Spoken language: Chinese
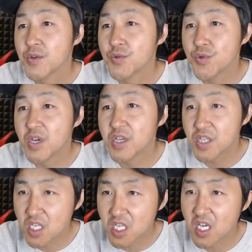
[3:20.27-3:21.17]
约
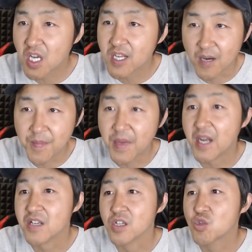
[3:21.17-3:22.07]
1200
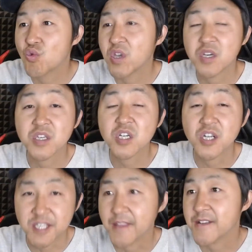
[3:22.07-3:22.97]
人对应一
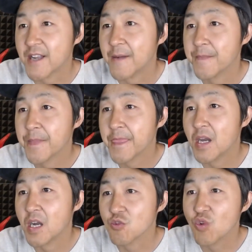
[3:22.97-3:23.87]
个检测站。
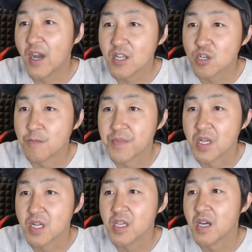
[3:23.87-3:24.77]
啊，若按照
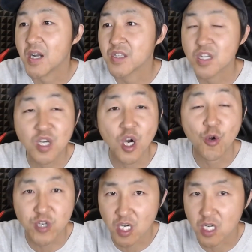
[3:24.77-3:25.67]
比例啊，仅考
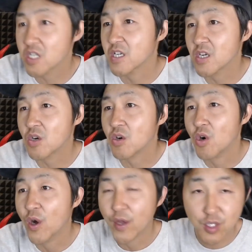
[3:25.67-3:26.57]
虑城市人口，
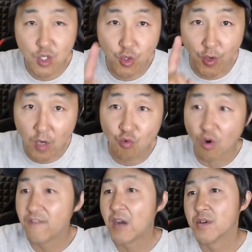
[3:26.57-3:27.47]
全
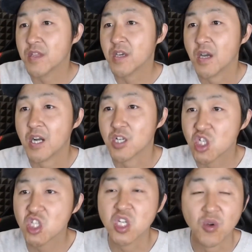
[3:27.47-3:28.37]
国范围内啊，
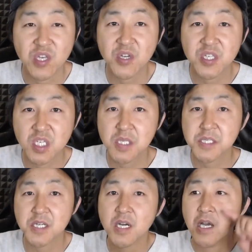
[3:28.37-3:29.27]
至少将新
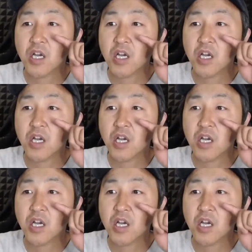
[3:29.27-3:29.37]
增